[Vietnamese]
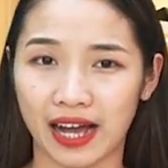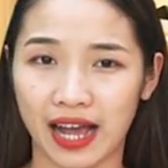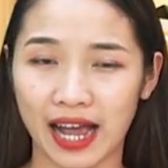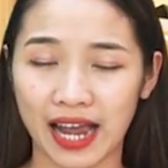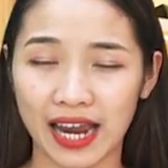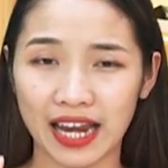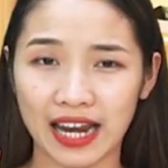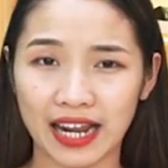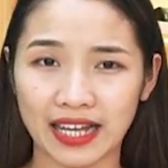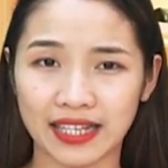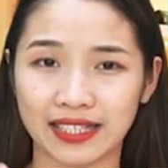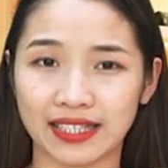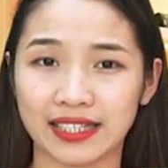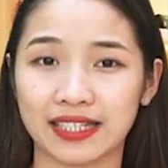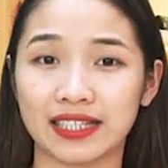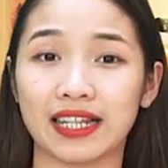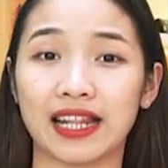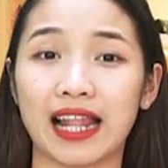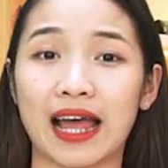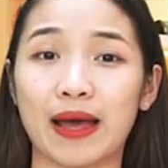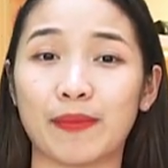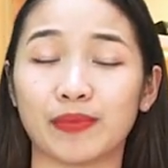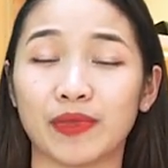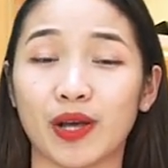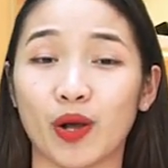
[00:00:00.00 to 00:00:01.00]
hay là
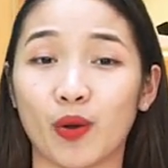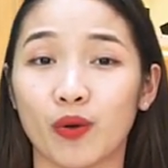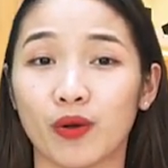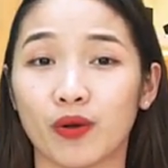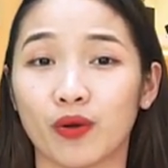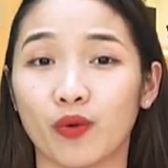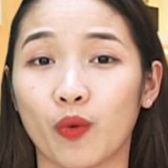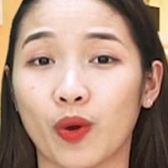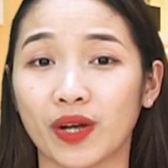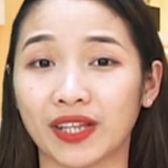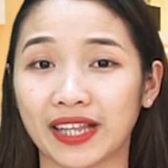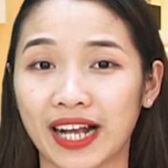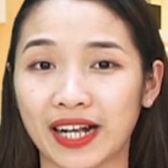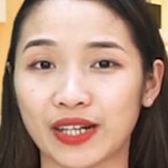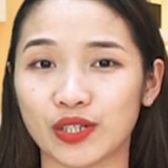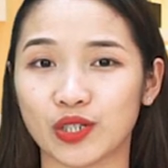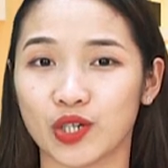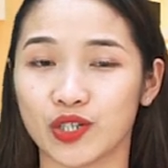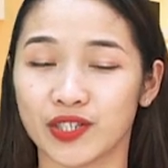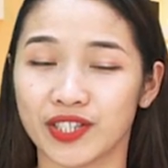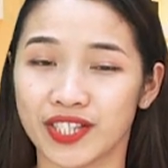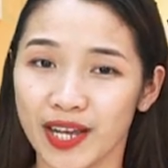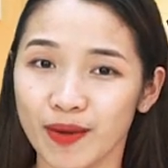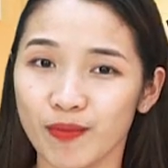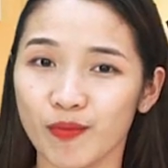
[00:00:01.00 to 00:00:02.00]
làm tặng quà tặng
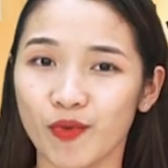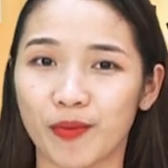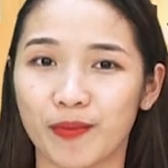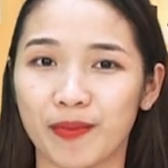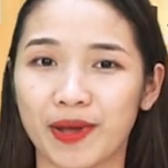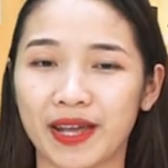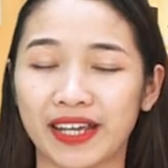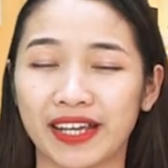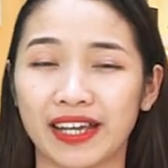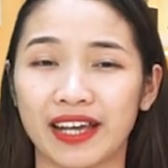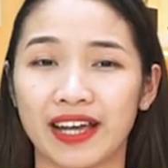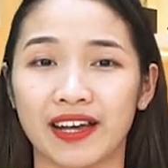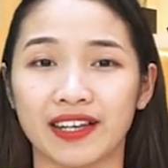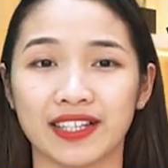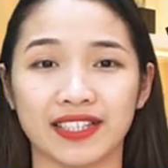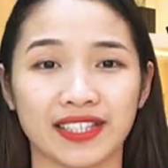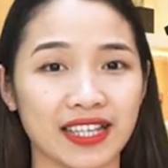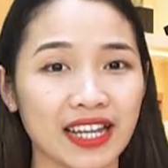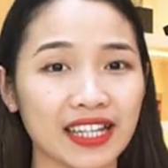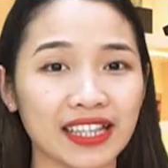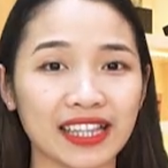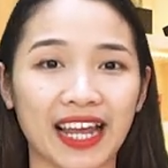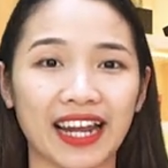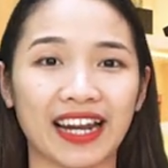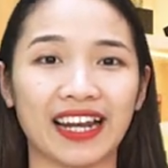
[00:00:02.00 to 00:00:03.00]
cho sếp của mình,
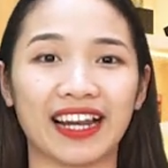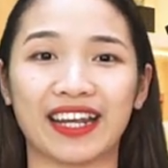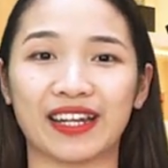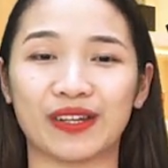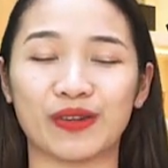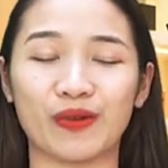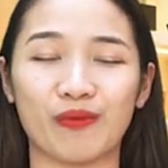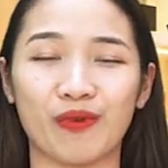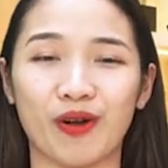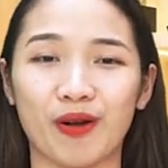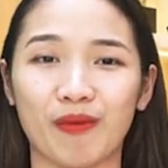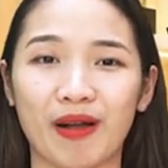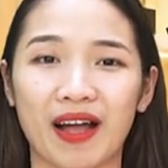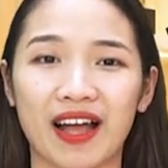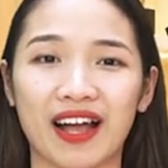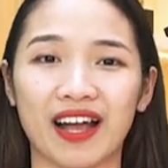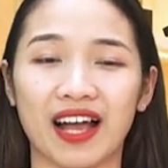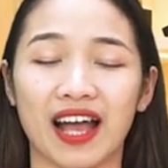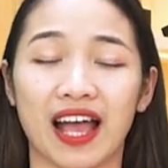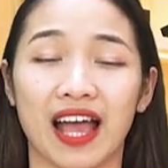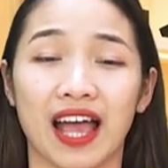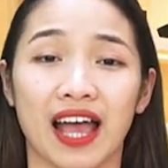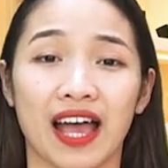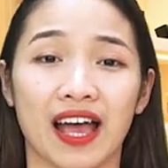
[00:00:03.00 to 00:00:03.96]
rất thanh lịch đúng không ạ?